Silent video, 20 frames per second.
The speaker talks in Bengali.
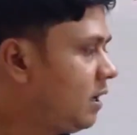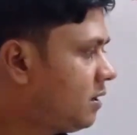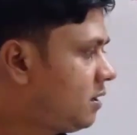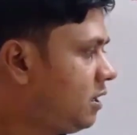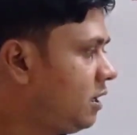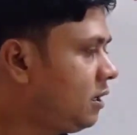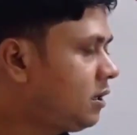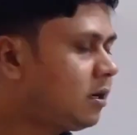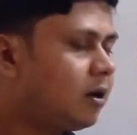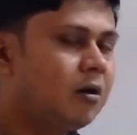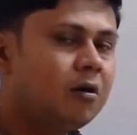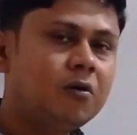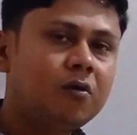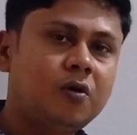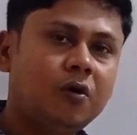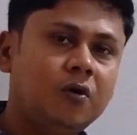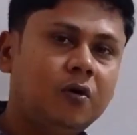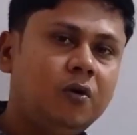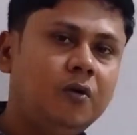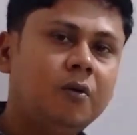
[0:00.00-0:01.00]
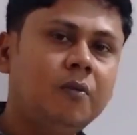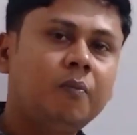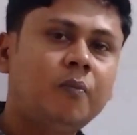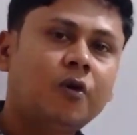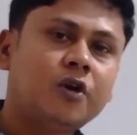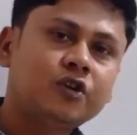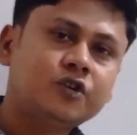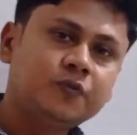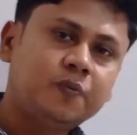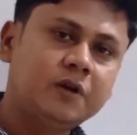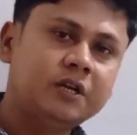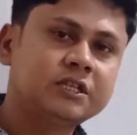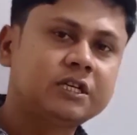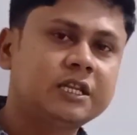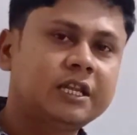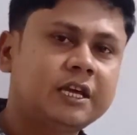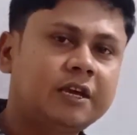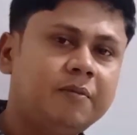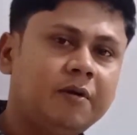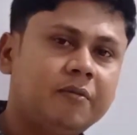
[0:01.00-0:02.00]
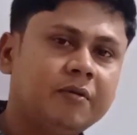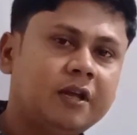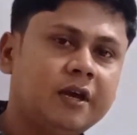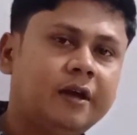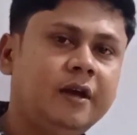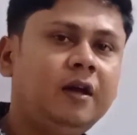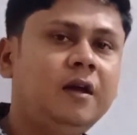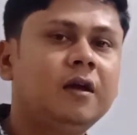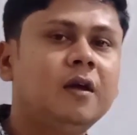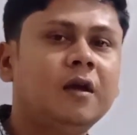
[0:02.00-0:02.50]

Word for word: তিনটা অঙ্ক পরস্পরের সাথে কিভাবে থাকে